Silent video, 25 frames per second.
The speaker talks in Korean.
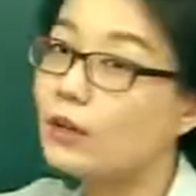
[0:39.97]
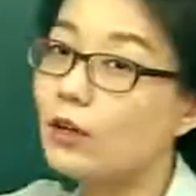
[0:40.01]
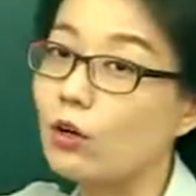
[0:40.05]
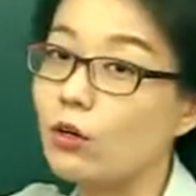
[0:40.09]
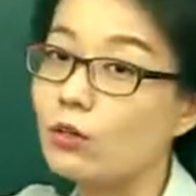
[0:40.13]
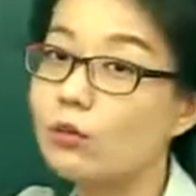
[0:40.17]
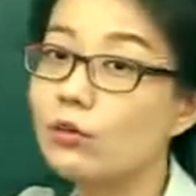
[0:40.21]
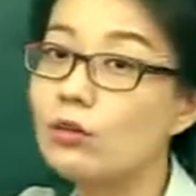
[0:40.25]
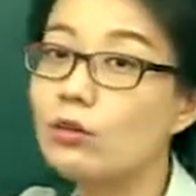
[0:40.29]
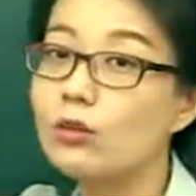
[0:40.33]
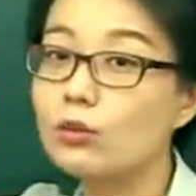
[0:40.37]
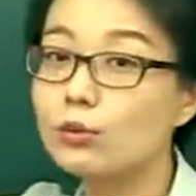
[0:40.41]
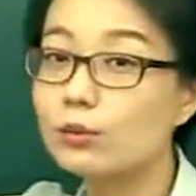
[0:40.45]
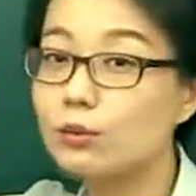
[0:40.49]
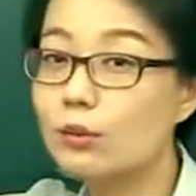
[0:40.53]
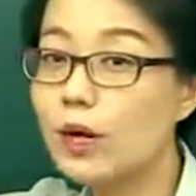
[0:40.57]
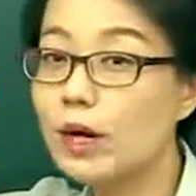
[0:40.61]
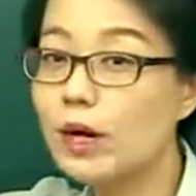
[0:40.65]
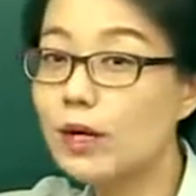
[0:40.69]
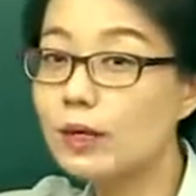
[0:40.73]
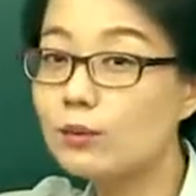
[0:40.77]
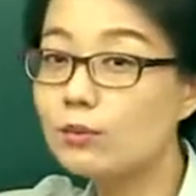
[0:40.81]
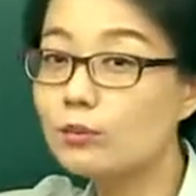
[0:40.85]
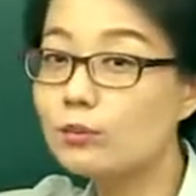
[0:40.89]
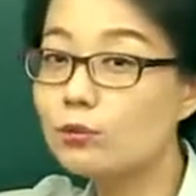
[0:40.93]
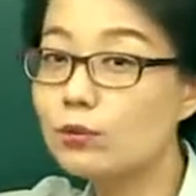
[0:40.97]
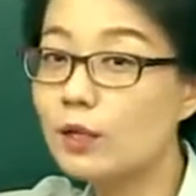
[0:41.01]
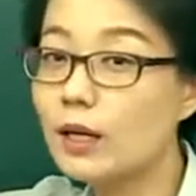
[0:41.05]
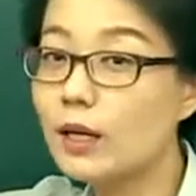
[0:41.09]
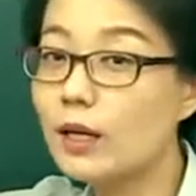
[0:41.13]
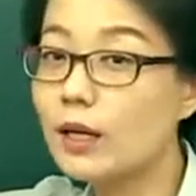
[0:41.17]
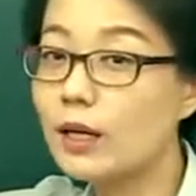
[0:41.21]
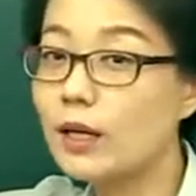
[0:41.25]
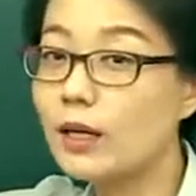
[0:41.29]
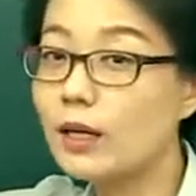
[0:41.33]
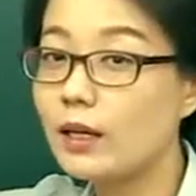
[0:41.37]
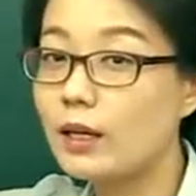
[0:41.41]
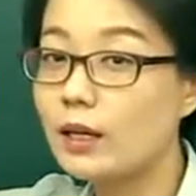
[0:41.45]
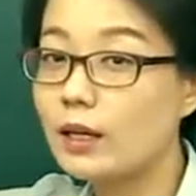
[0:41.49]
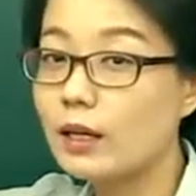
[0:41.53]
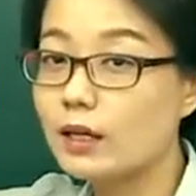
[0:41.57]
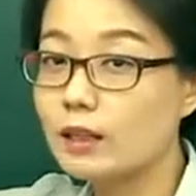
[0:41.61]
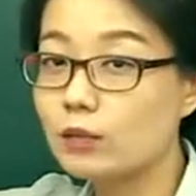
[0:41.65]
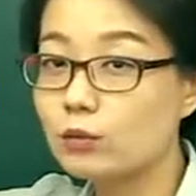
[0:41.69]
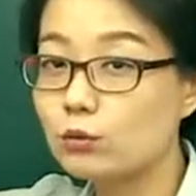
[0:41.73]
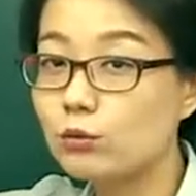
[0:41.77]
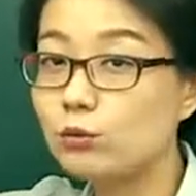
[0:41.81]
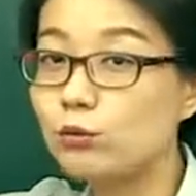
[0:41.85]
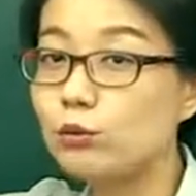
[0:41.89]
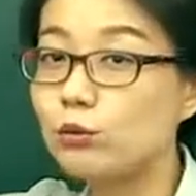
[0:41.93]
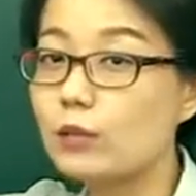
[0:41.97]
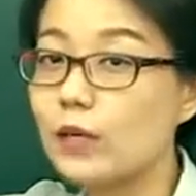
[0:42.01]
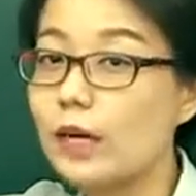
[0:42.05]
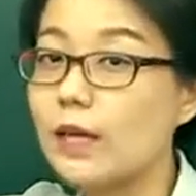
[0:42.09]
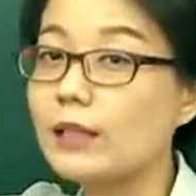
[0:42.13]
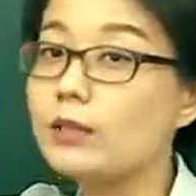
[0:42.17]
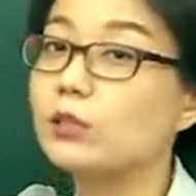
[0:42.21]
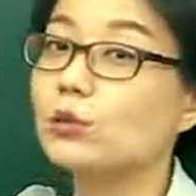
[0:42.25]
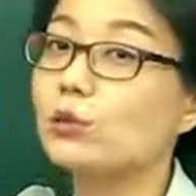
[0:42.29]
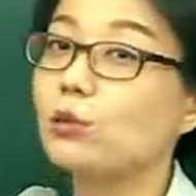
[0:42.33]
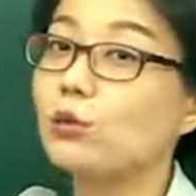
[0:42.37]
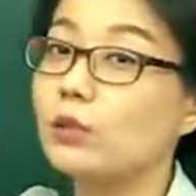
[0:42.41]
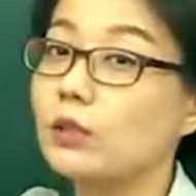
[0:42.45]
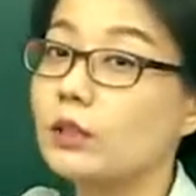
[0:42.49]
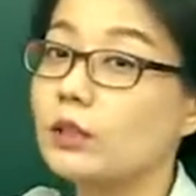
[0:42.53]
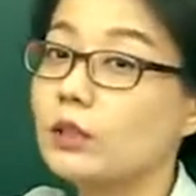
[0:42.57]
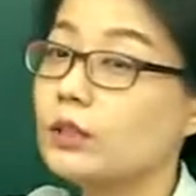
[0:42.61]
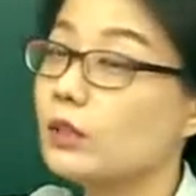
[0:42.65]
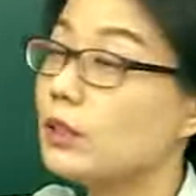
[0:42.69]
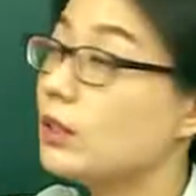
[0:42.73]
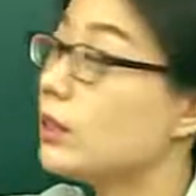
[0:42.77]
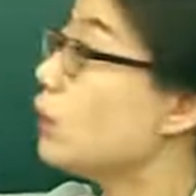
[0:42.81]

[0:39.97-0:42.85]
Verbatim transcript: 어떤 화합물의 구조를 가지고 있는지